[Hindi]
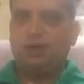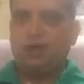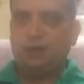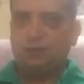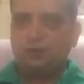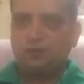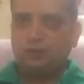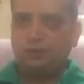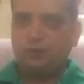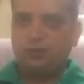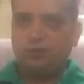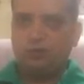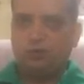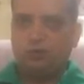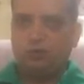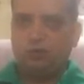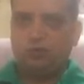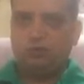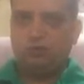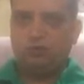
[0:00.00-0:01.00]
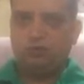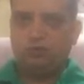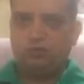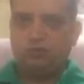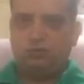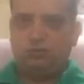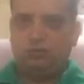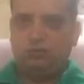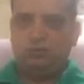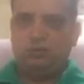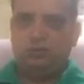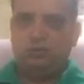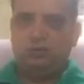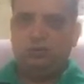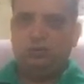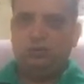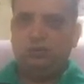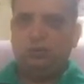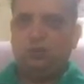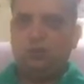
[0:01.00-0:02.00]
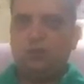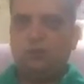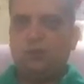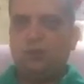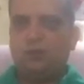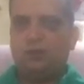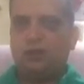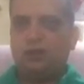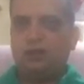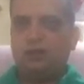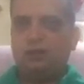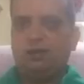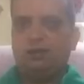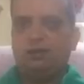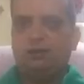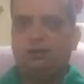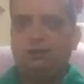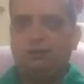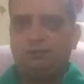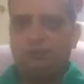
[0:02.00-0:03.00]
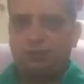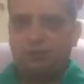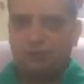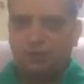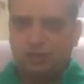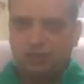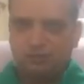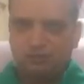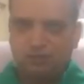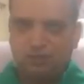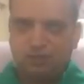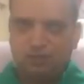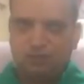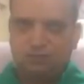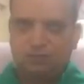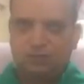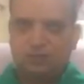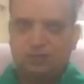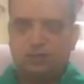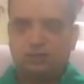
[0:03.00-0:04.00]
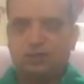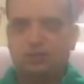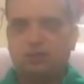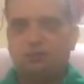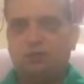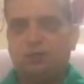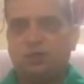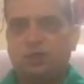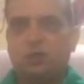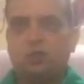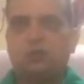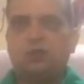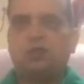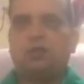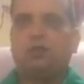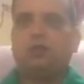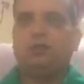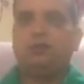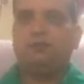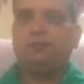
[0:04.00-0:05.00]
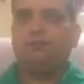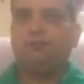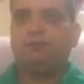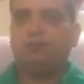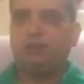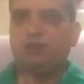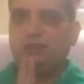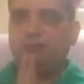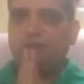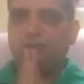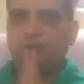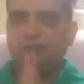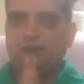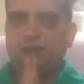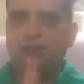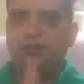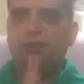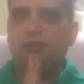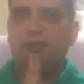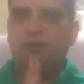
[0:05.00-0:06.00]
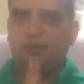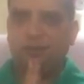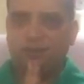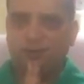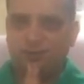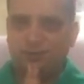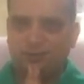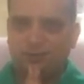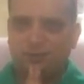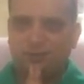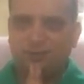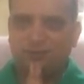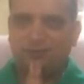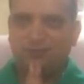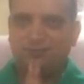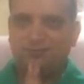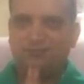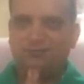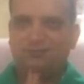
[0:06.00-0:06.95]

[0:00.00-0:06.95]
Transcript: आप सभी को ऊपर वाला परमात्मा माँ शक्ति हमेशा खुश रखे जय माता की नमस्कार